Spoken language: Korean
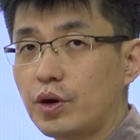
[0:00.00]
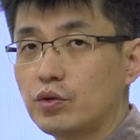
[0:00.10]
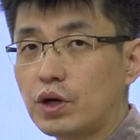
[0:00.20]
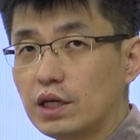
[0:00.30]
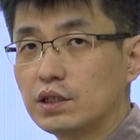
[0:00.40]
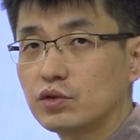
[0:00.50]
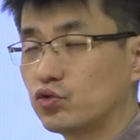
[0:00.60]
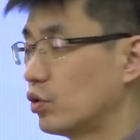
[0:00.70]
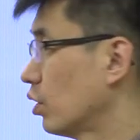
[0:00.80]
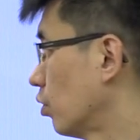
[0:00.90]
배울 가장
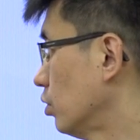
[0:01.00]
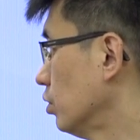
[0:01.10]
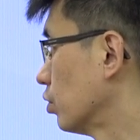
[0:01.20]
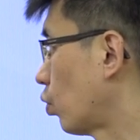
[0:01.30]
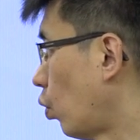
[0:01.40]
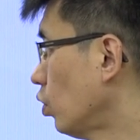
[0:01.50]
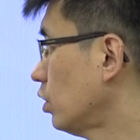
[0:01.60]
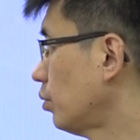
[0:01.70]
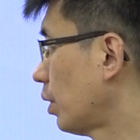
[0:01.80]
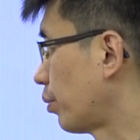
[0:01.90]
중요한 거는
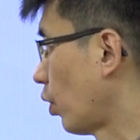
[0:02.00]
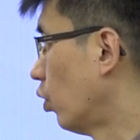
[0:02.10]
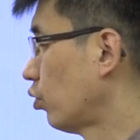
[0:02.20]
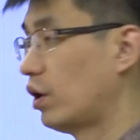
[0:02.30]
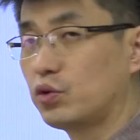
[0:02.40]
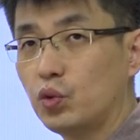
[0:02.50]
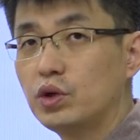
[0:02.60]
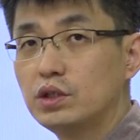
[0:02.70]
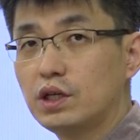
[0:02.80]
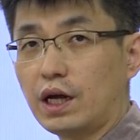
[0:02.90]
공급의 변화
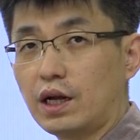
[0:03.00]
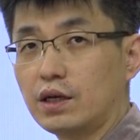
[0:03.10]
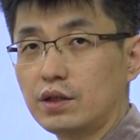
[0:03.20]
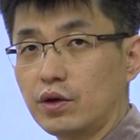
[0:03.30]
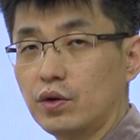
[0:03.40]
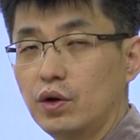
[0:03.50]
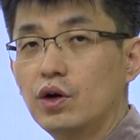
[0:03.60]
요인을 알아야 돼요.